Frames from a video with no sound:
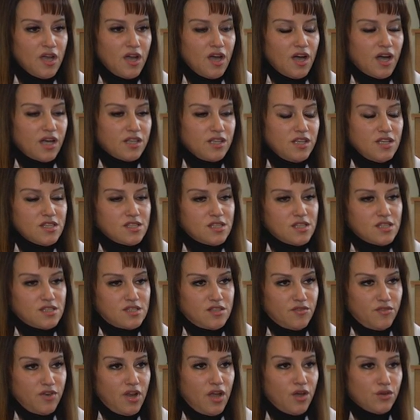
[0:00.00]
они
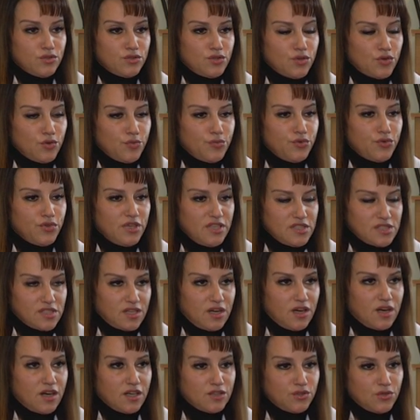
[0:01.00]
составляют группу риска,
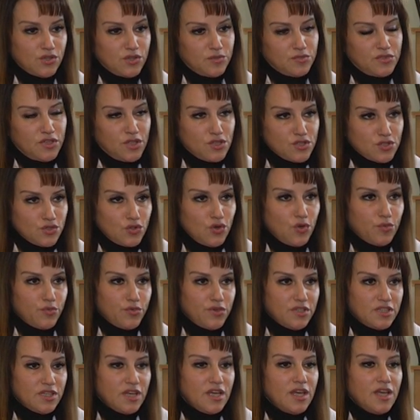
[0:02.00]
к которым должно
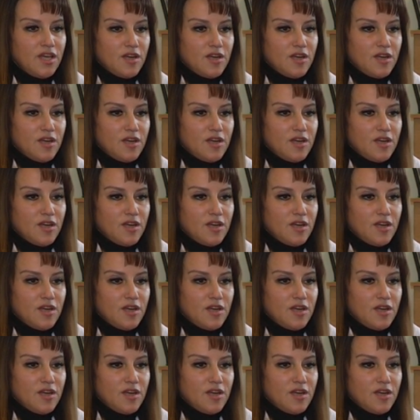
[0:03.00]
быть